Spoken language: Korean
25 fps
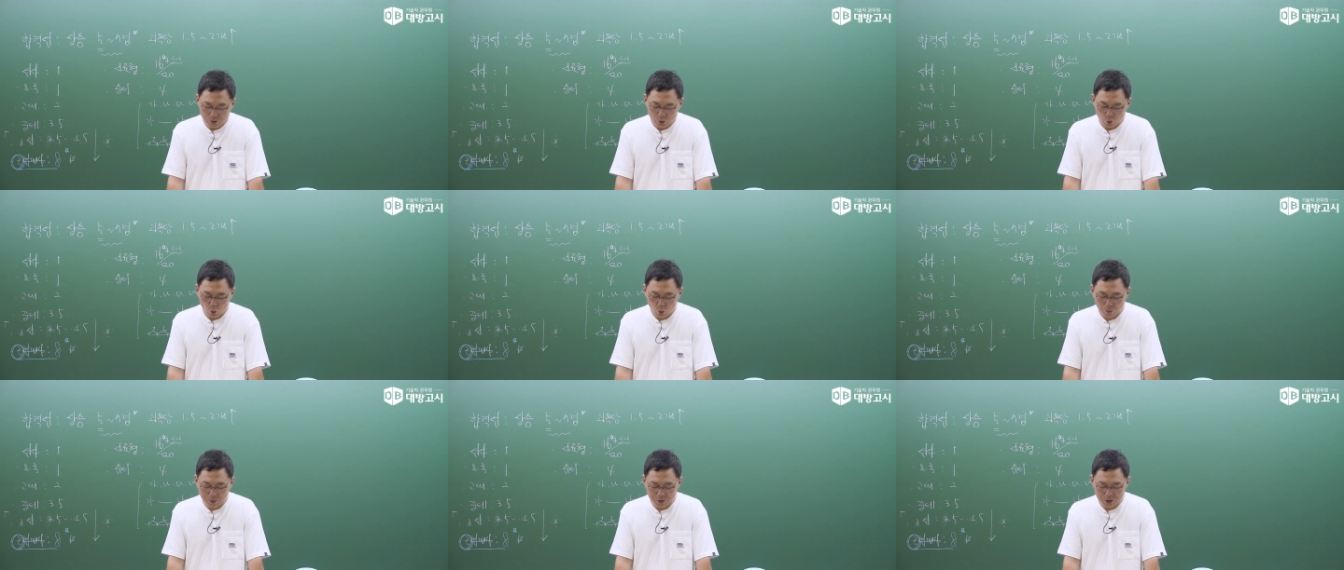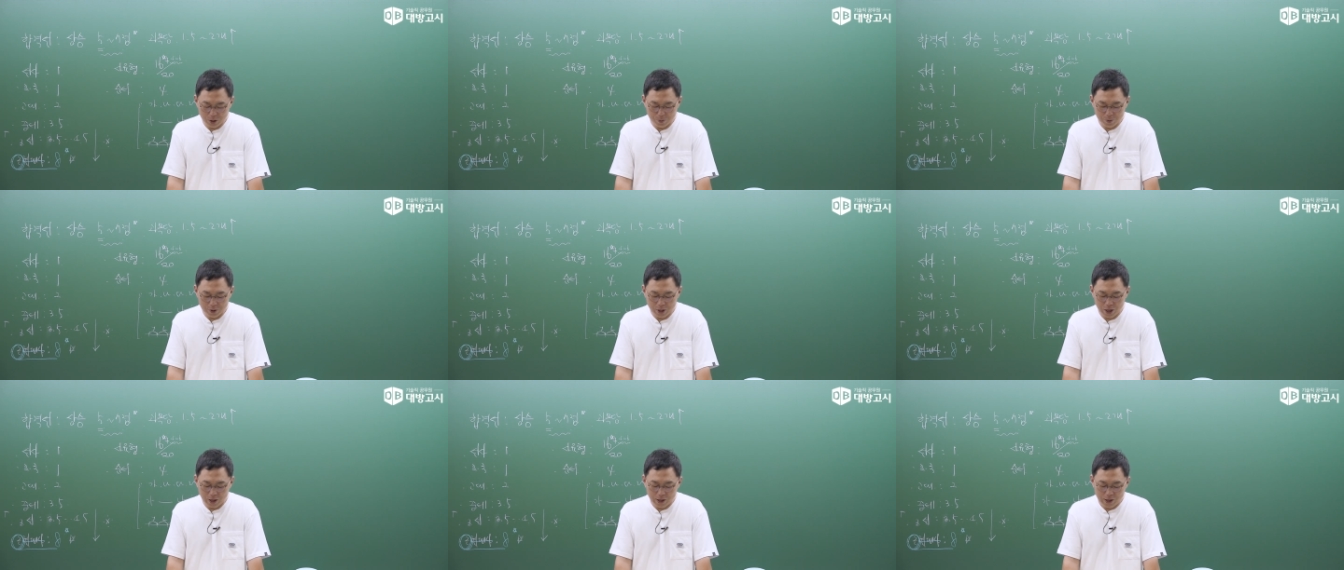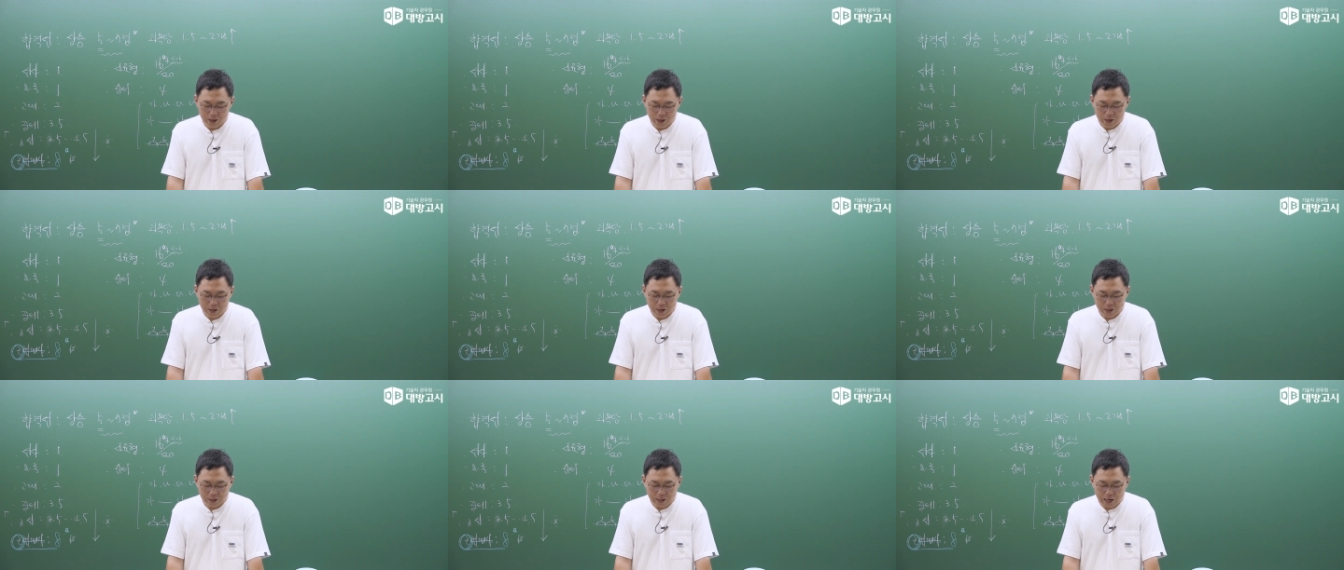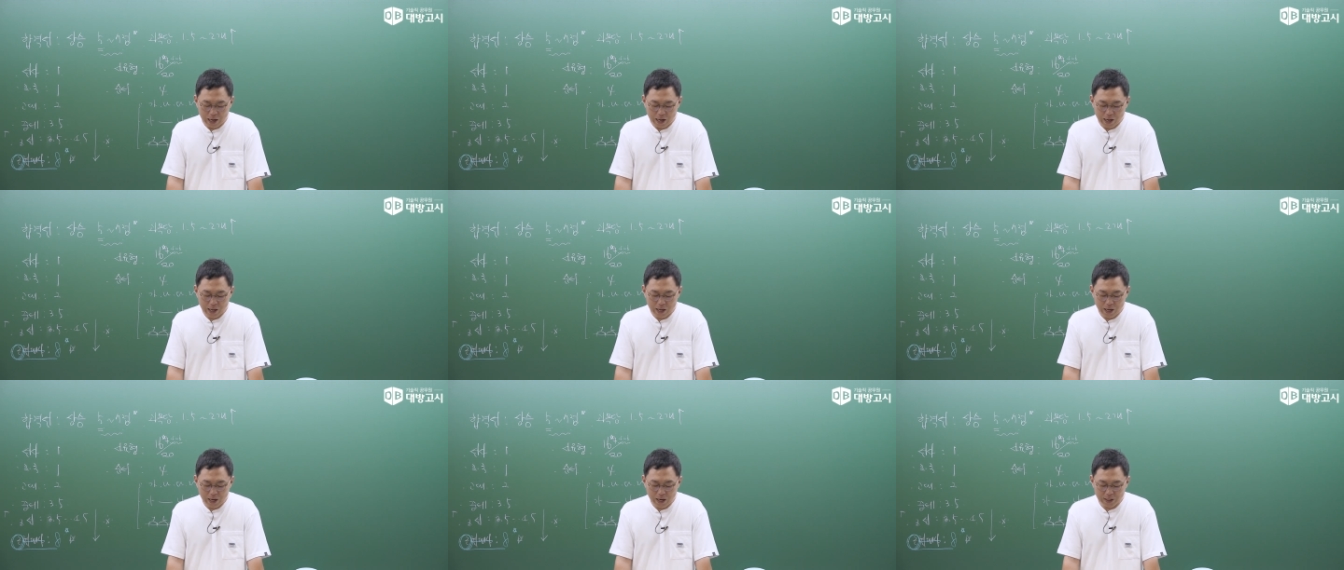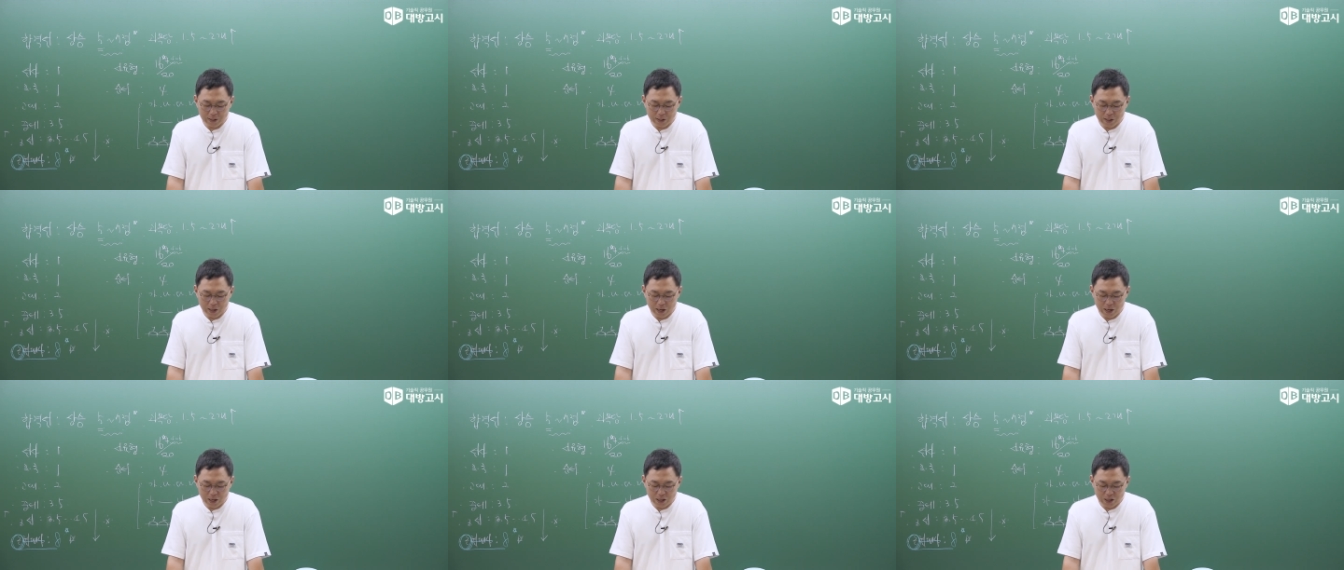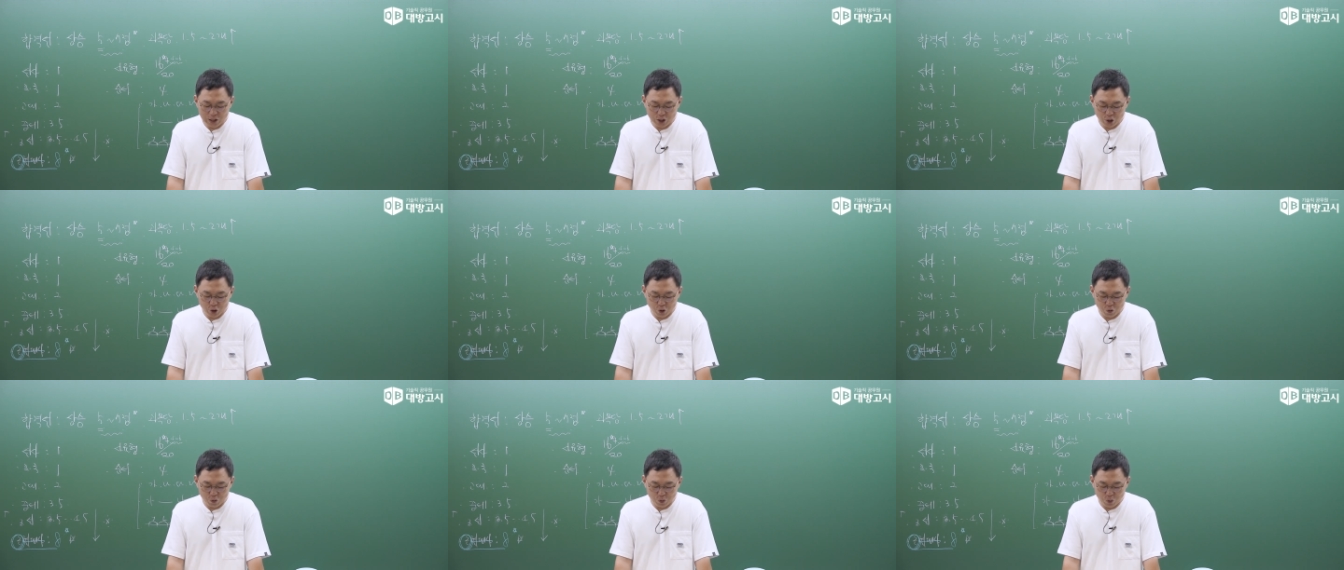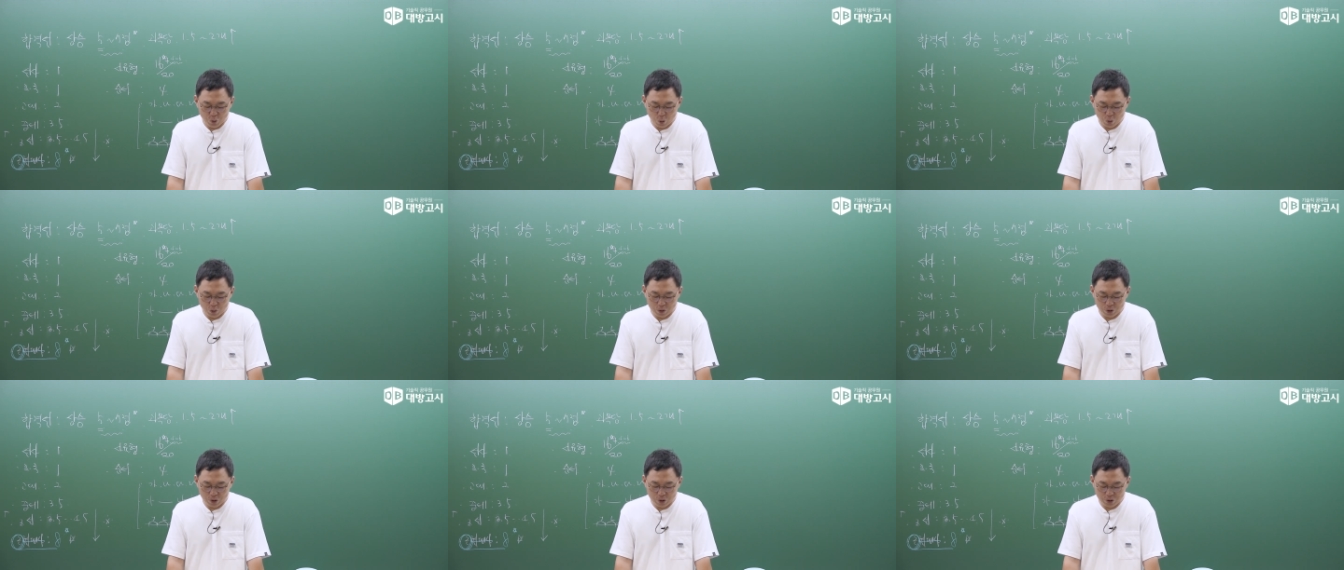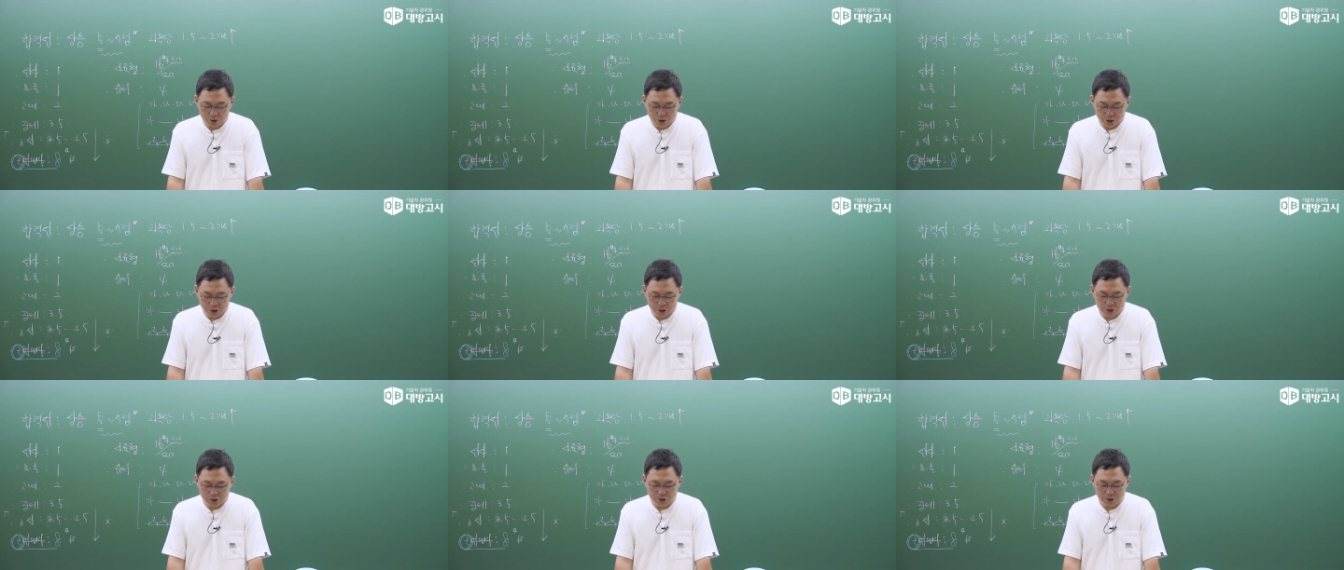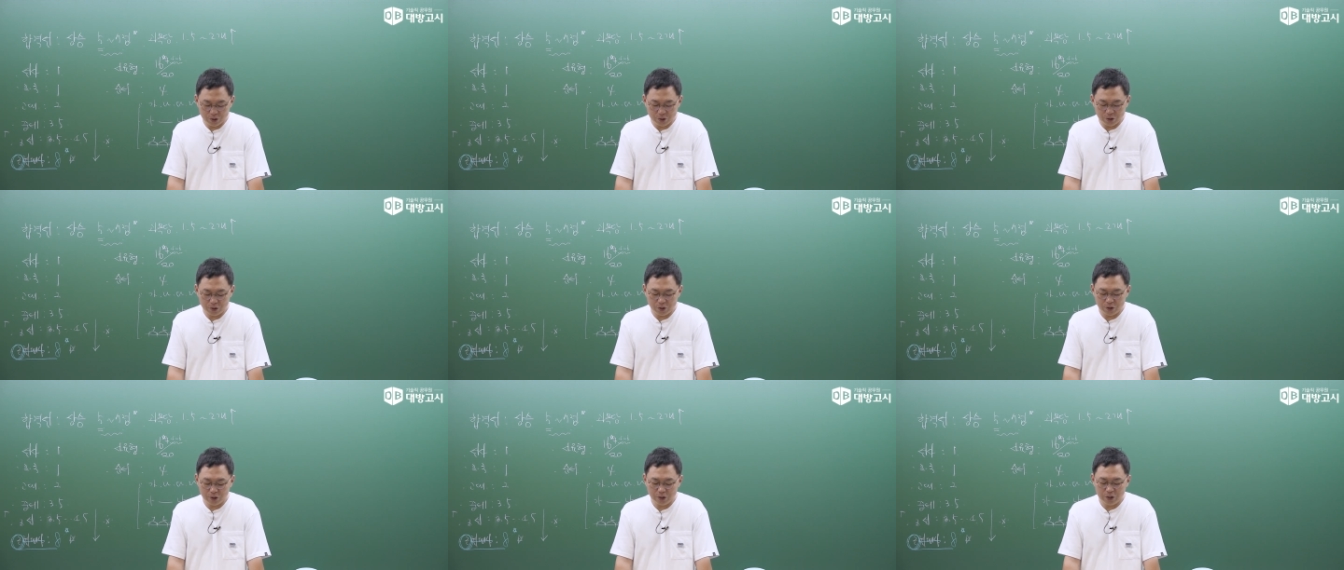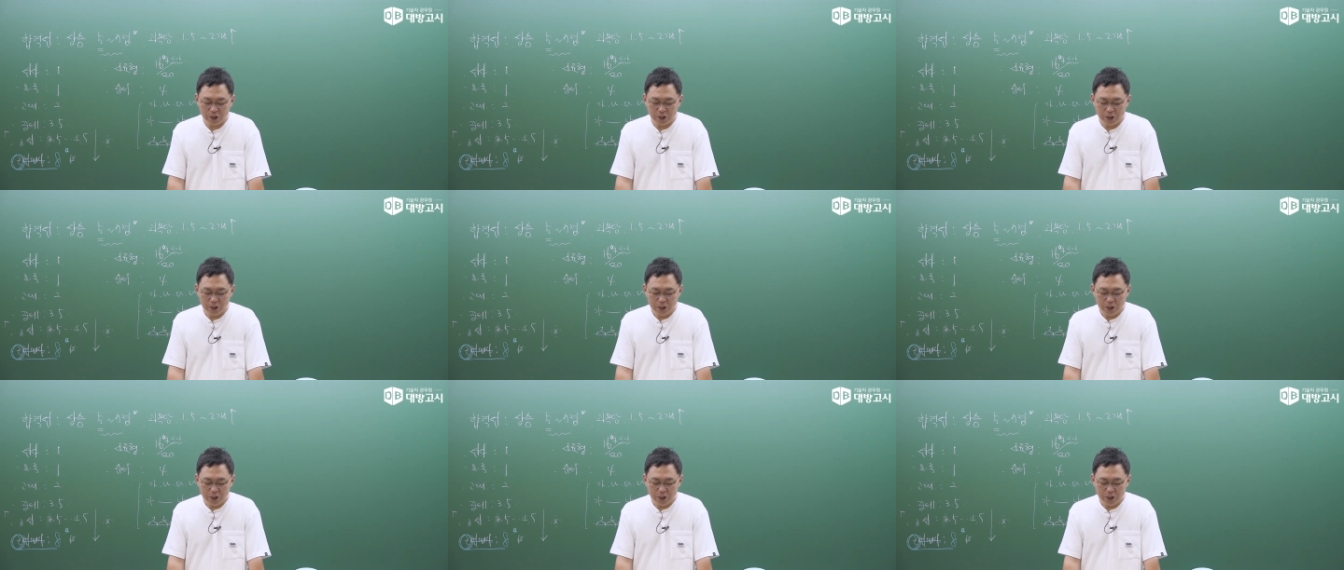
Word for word: 5번입니다. 가에 해당하는 기구로 옳은 것은